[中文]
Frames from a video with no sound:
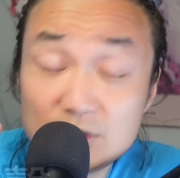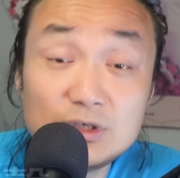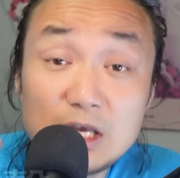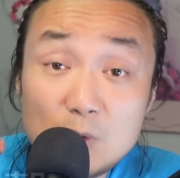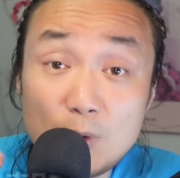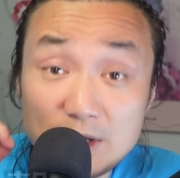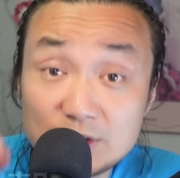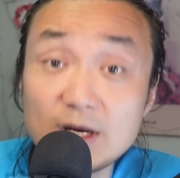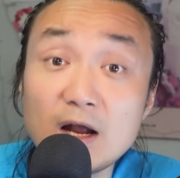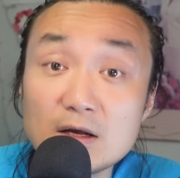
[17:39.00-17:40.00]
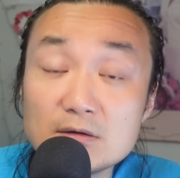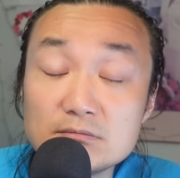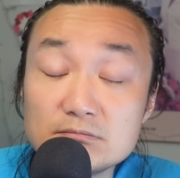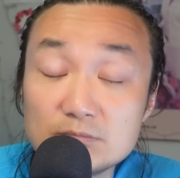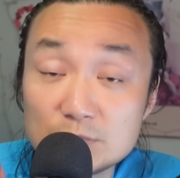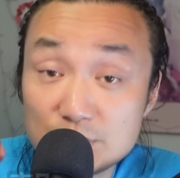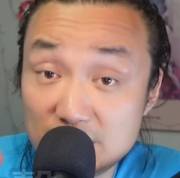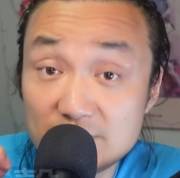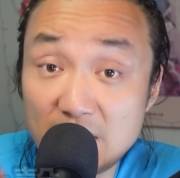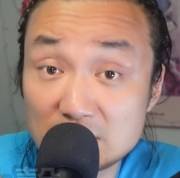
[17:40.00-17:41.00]
因为这样是
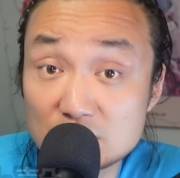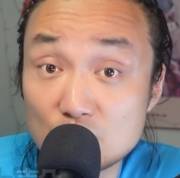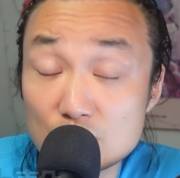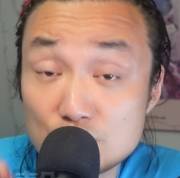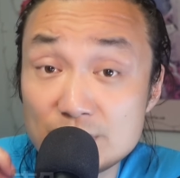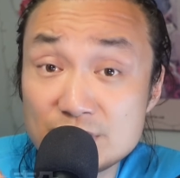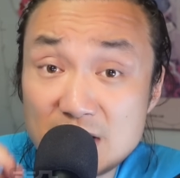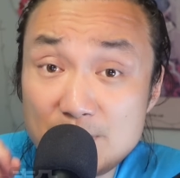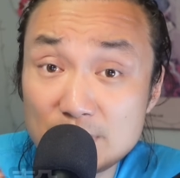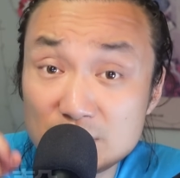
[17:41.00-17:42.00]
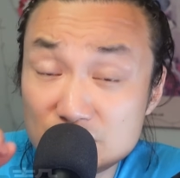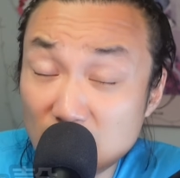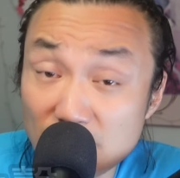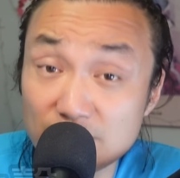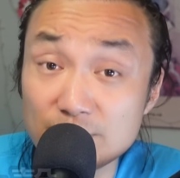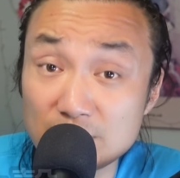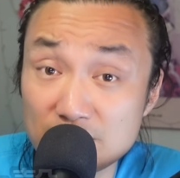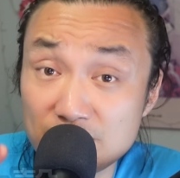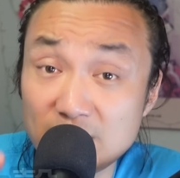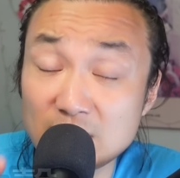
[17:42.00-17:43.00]
依法治国，所以新加坡的政府也
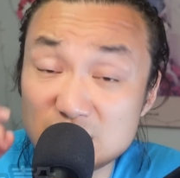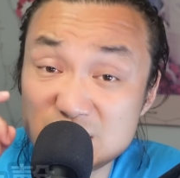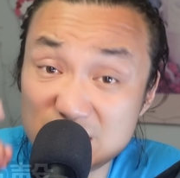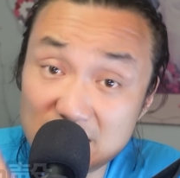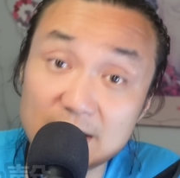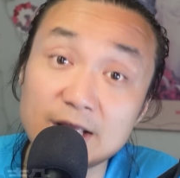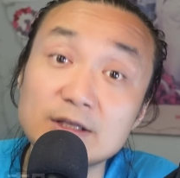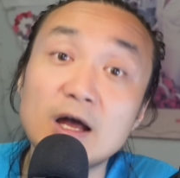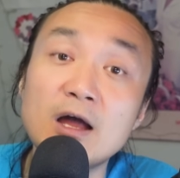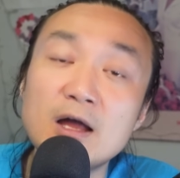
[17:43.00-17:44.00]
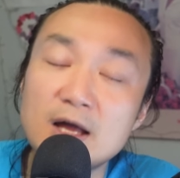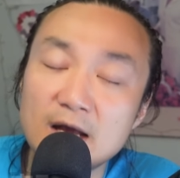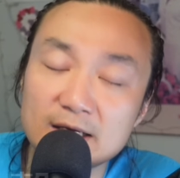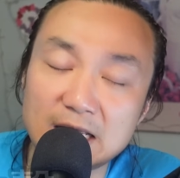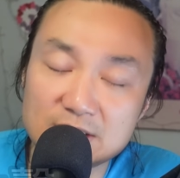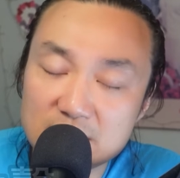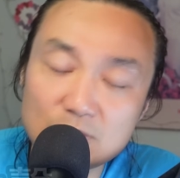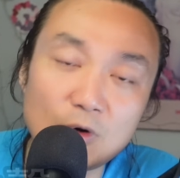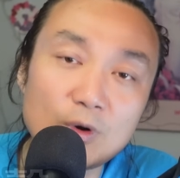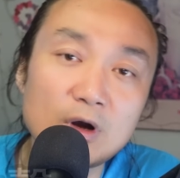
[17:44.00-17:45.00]
是非常清廉的。改期
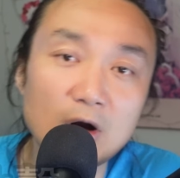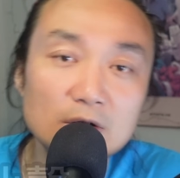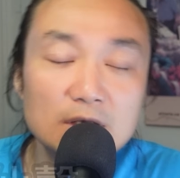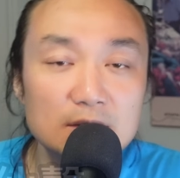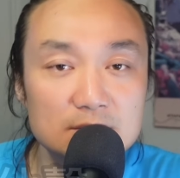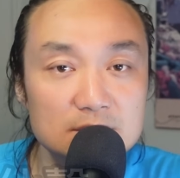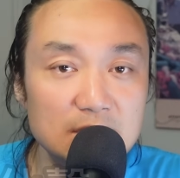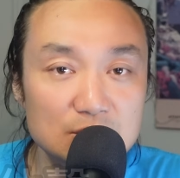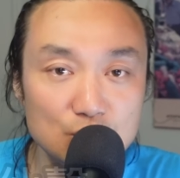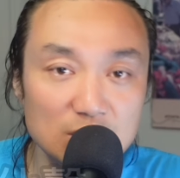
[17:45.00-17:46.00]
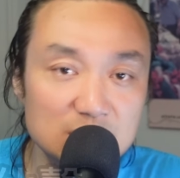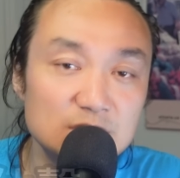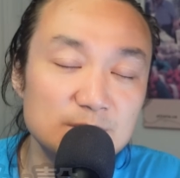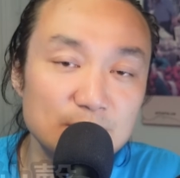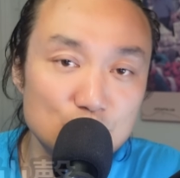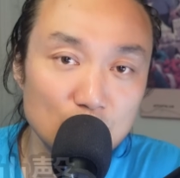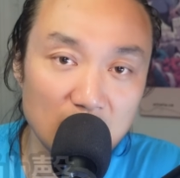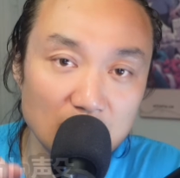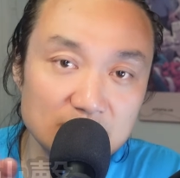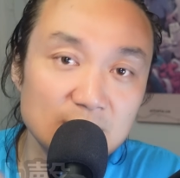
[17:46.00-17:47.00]
我会好好的再做一期视频去
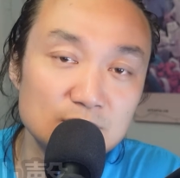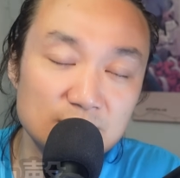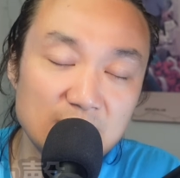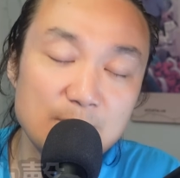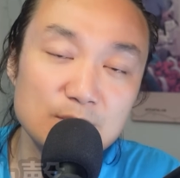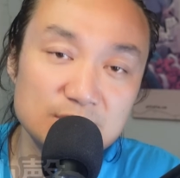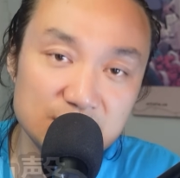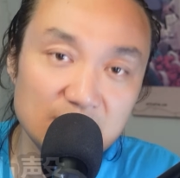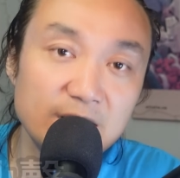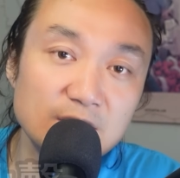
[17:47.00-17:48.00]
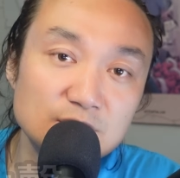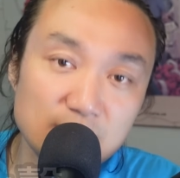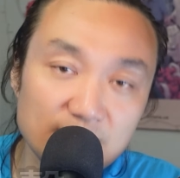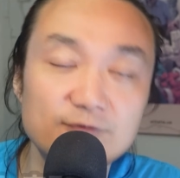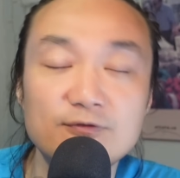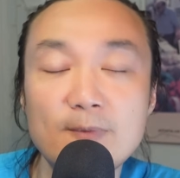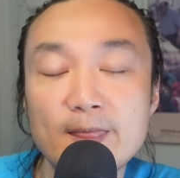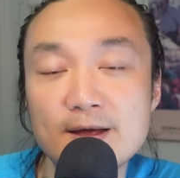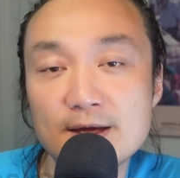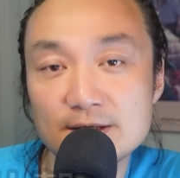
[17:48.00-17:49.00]
聊一下新加坡清廉的政府，
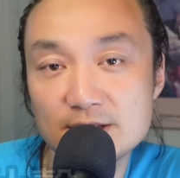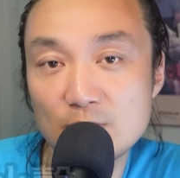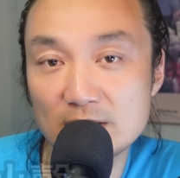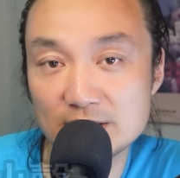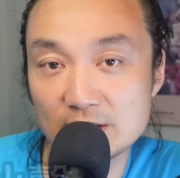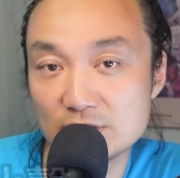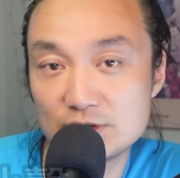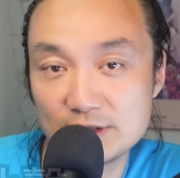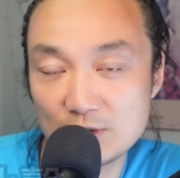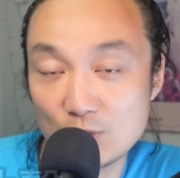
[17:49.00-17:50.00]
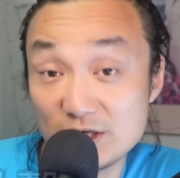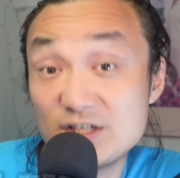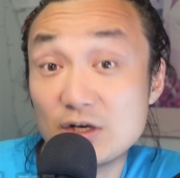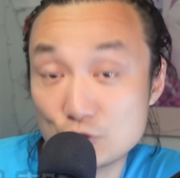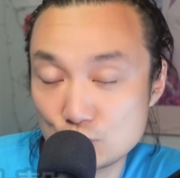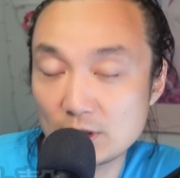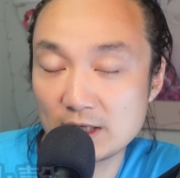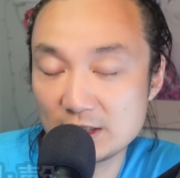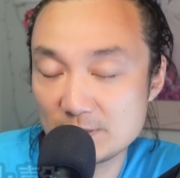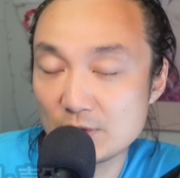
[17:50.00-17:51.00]
这个话题也是值得我一直想说的，
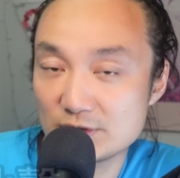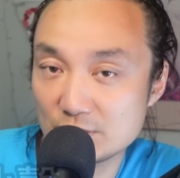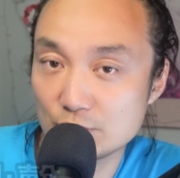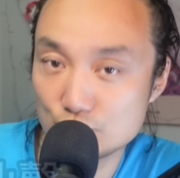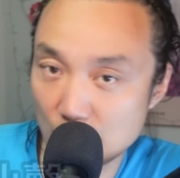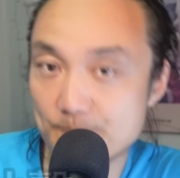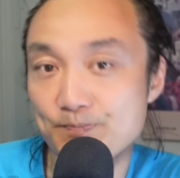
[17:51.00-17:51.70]
但一直没有机会说，